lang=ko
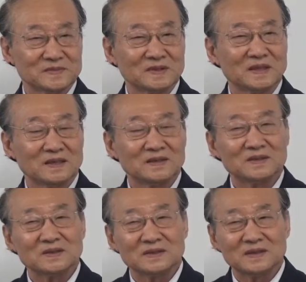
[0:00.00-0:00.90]
근데
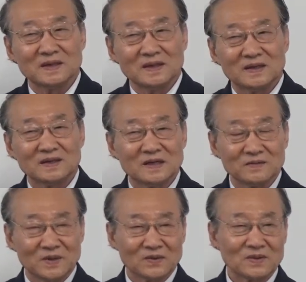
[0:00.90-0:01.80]
어떤
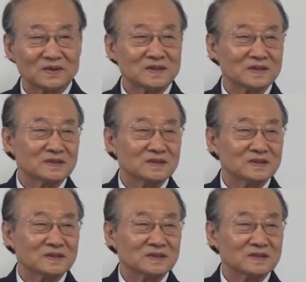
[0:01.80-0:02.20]
은혜를 받고 어떤